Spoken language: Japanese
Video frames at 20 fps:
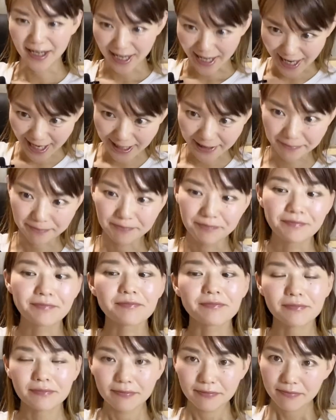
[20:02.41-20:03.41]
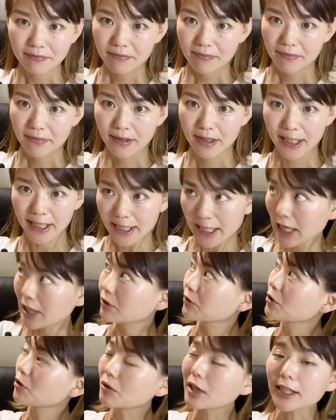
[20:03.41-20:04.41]
はい。で、
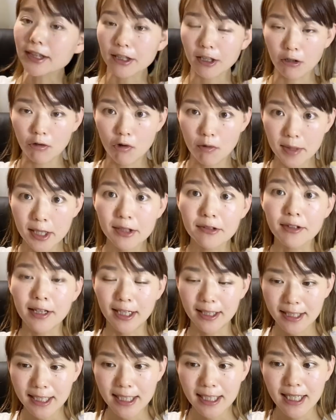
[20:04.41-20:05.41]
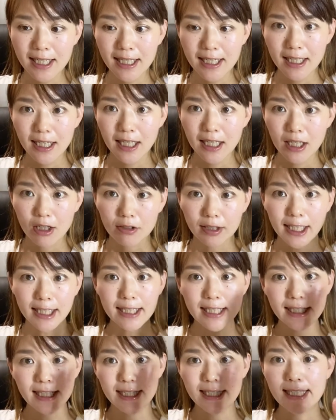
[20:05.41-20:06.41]
よかったらコメント欄に何
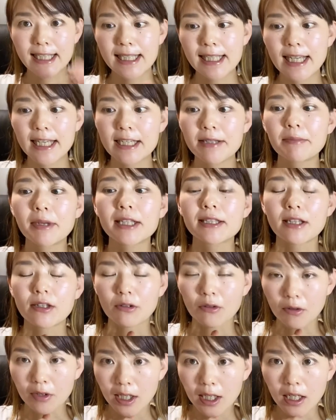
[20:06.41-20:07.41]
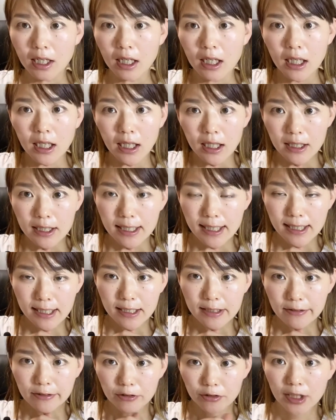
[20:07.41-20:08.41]
日に申請しましたとか、
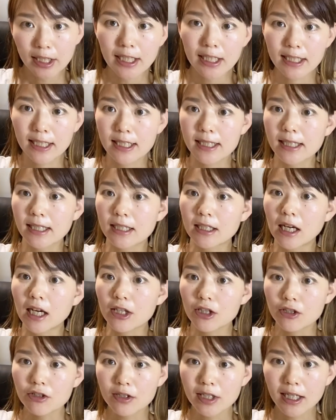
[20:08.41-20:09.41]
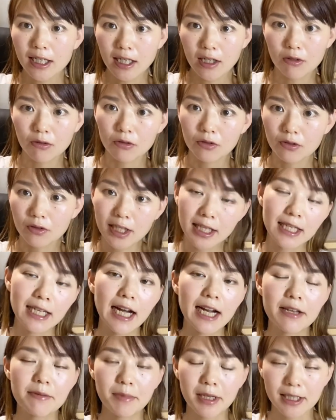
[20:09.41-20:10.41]
この日に申請して、入金がこの日にあ
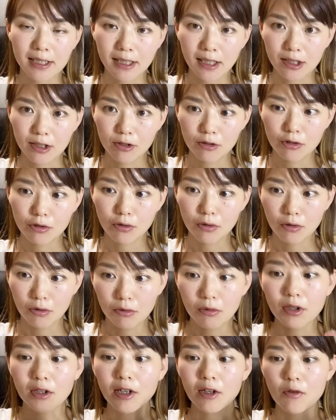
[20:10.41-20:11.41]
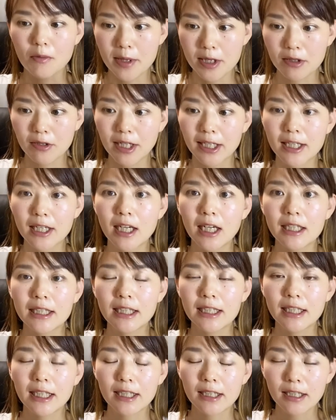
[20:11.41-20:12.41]
りましたっていう情報をコメント欄に書いて
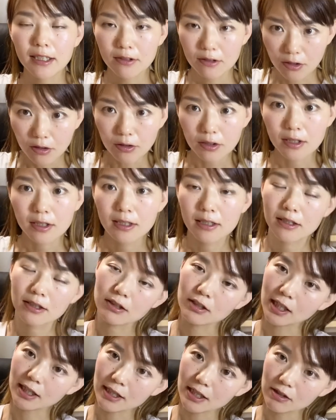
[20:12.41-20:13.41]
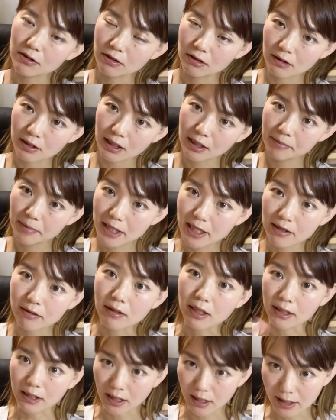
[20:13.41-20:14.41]
いただけると、チャンネル見てる
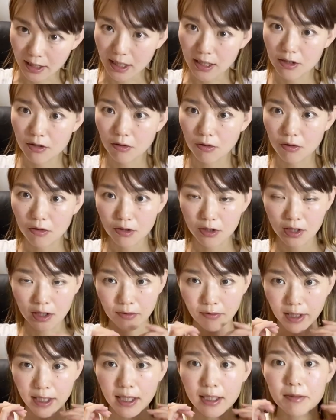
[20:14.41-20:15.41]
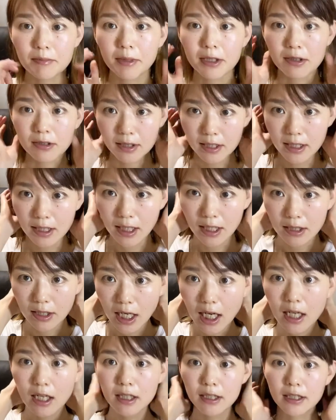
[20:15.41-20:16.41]
方がね、情報として分かりますし、
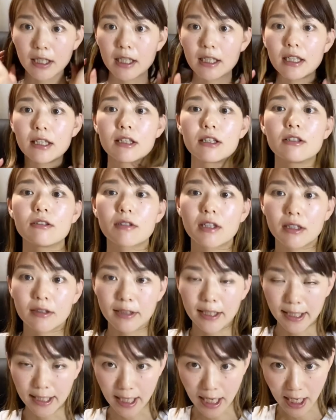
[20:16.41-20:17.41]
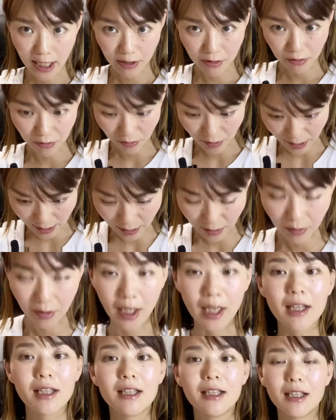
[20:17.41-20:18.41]
大体2週間ぐらいで入るのかなとか、
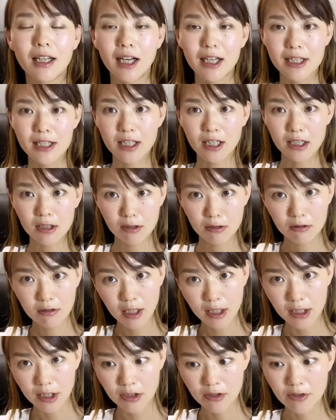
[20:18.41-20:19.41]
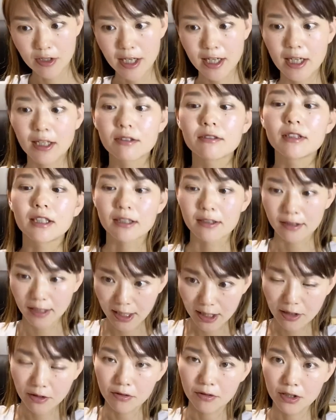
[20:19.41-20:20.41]
1ヶ月ぐらいで入金あるんですねっ
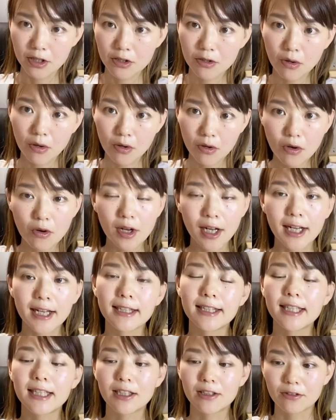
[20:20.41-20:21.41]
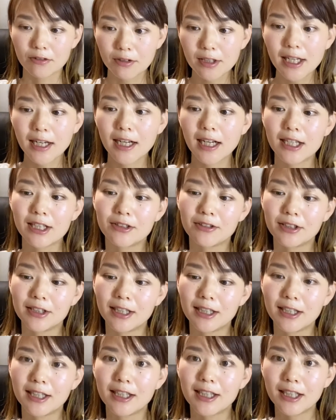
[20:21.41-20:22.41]
ていうふうに情報交換ができるので、書いといて
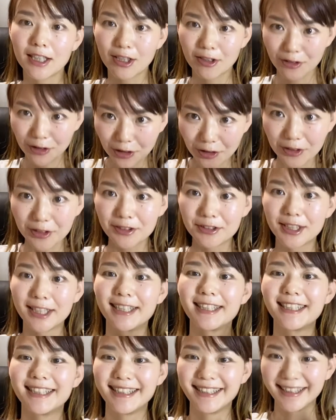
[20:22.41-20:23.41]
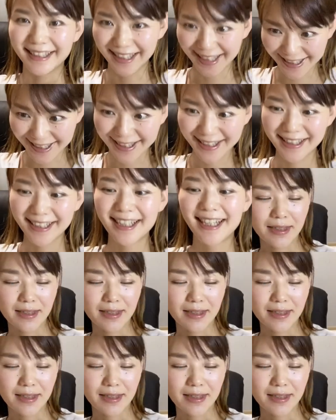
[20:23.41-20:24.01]
いただけると嬉しいです。